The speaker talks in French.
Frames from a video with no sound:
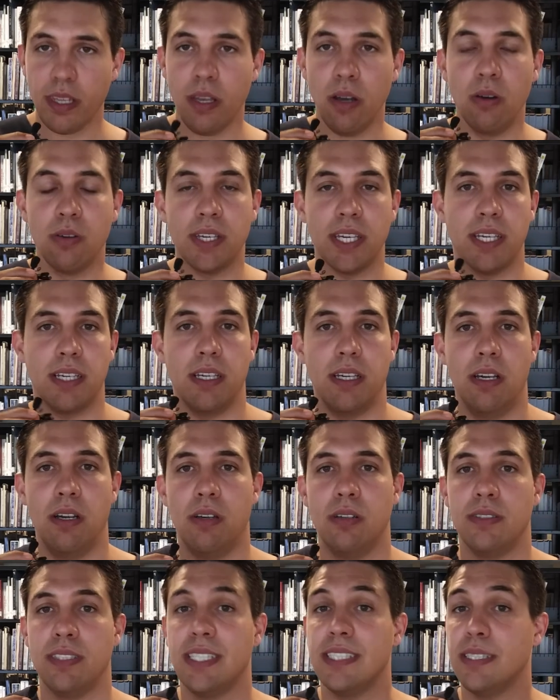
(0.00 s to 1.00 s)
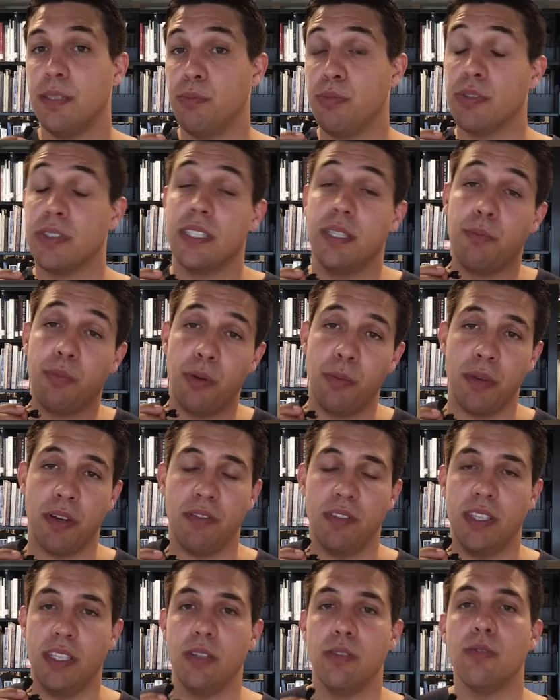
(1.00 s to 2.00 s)
Ok, euh, ça c'est pour cette première
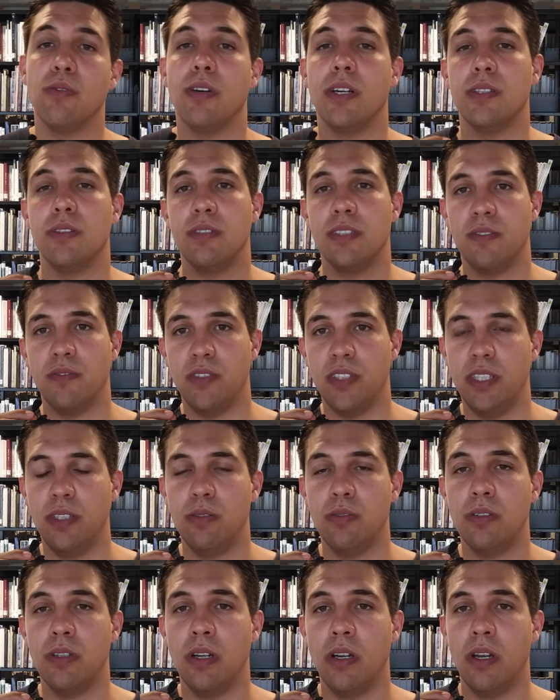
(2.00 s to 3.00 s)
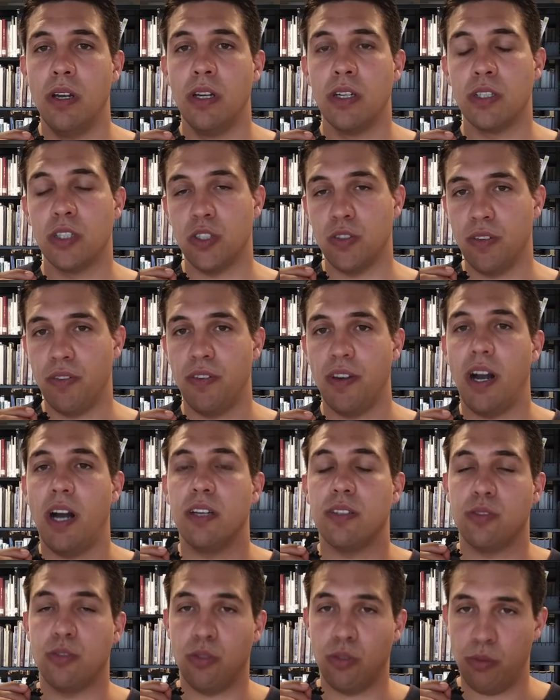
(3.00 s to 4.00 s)
vidéo. Dans la deuxième vidéo que je vais faire
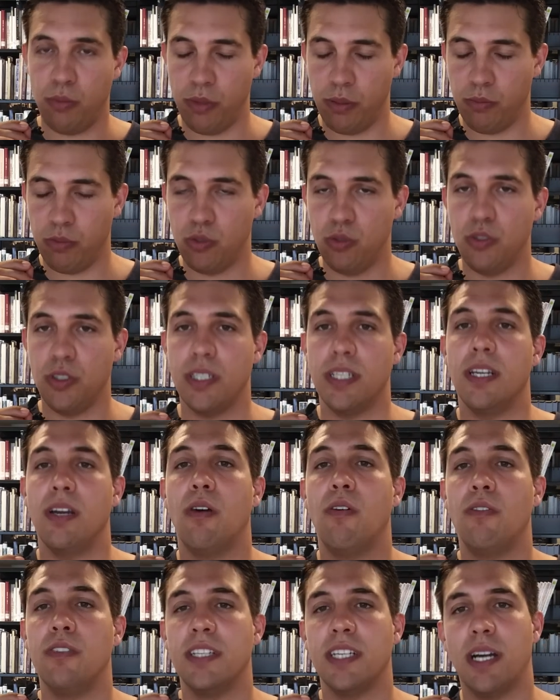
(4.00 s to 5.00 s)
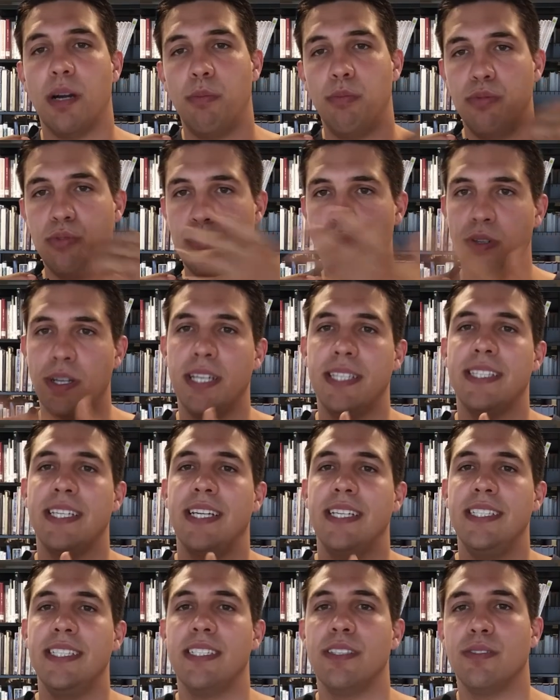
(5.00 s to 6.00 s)
sur le même sujet, on ira plus dans
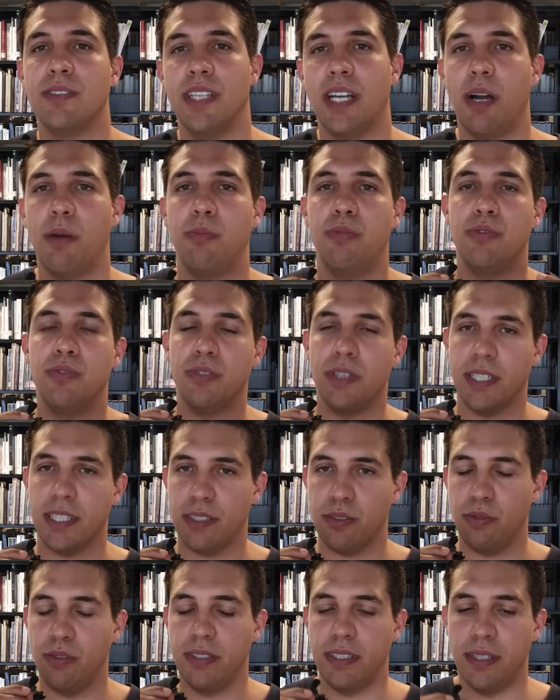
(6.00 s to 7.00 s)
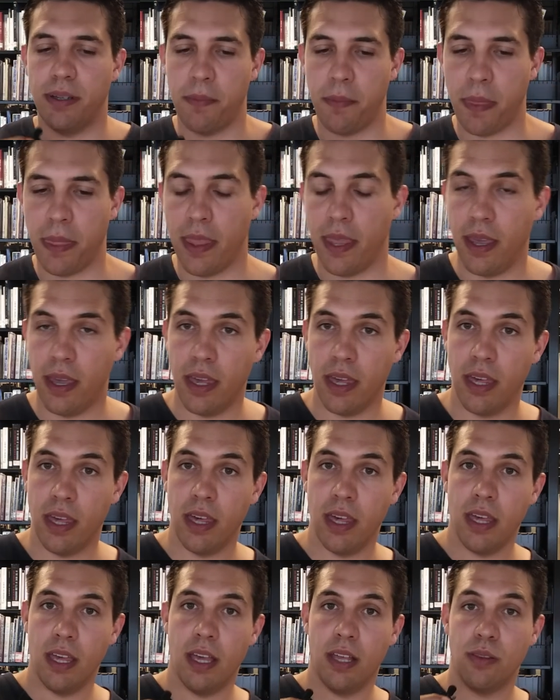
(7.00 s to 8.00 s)
l'analyse, on ira plus dans les résultats.
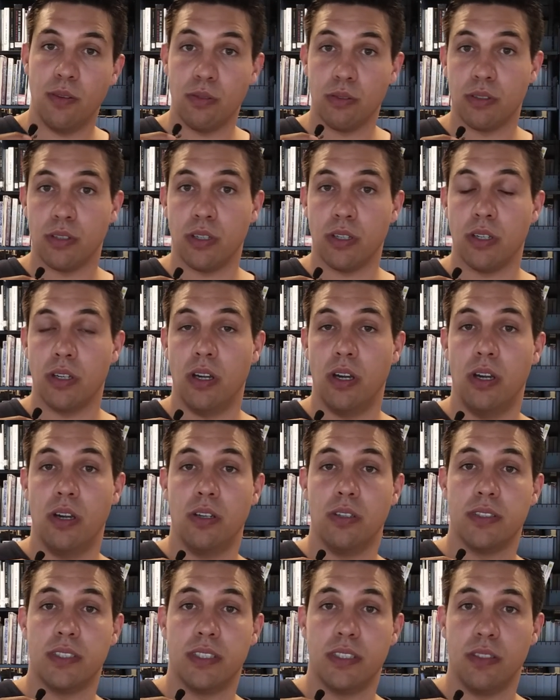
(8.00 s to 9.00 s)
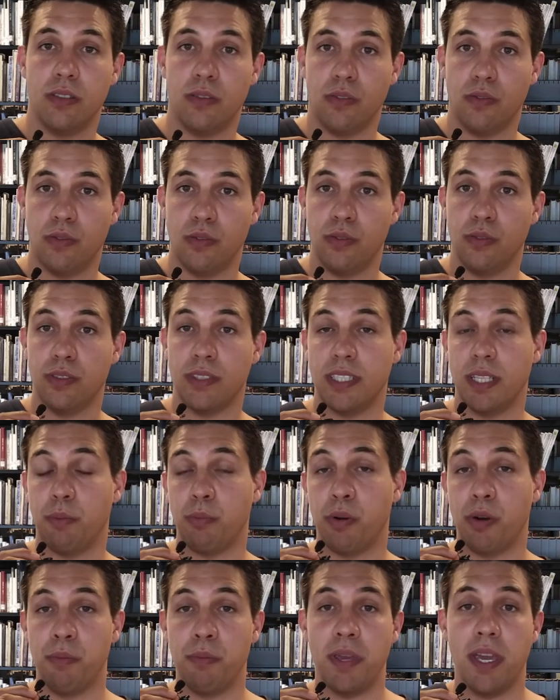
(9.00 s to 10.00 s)
Donc euh, si on veut, cette
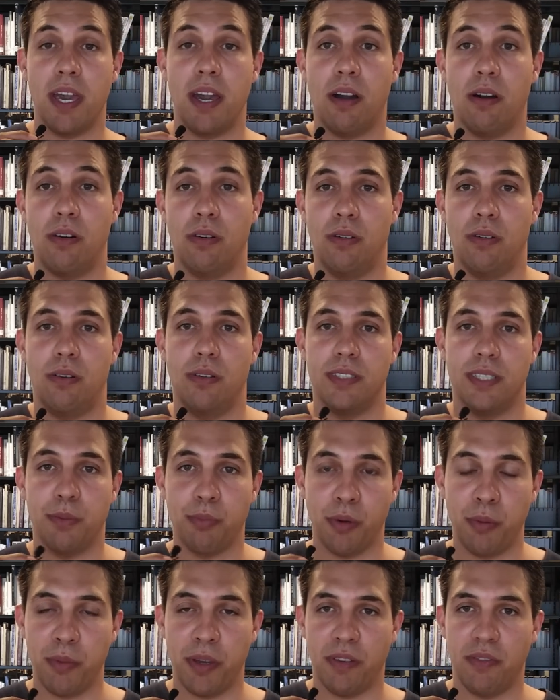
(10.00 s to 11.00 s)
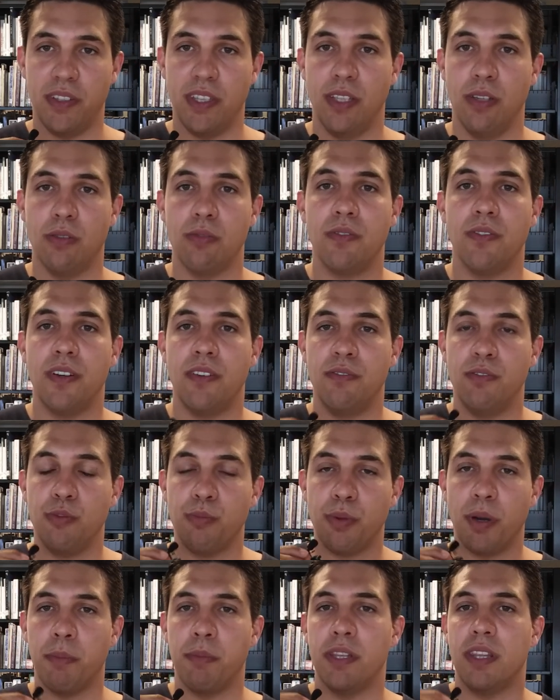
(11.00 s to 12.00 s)
première, euh, cette première vidéo va nous
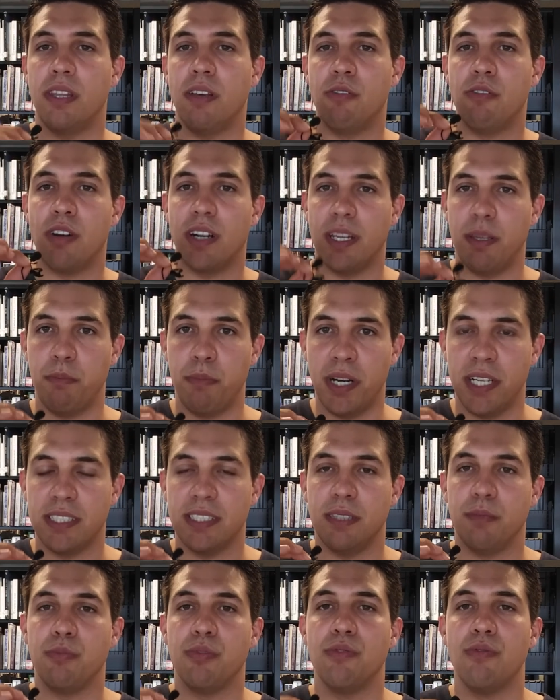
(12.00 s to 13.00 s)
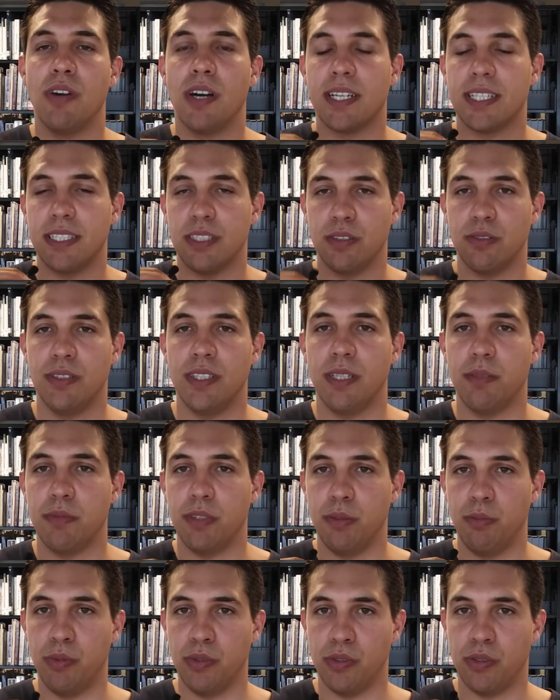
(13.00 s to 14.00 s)
permettre d'avoir les bases et de pouvoir questionner un
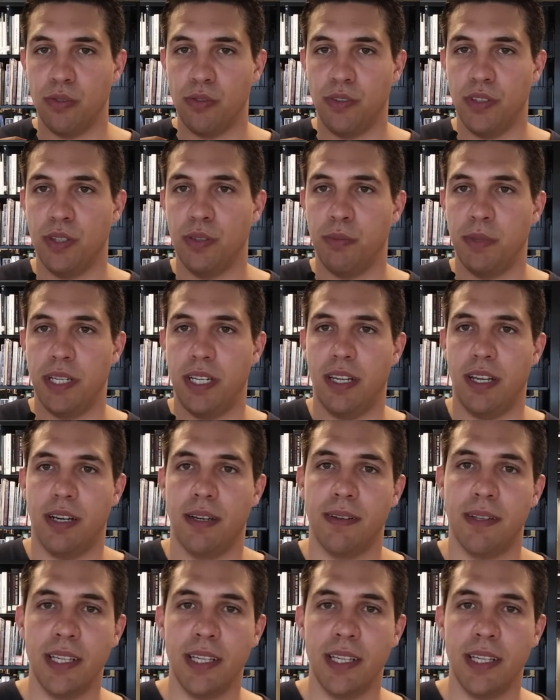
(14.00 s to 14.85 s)
petit peu ce phénomène-là.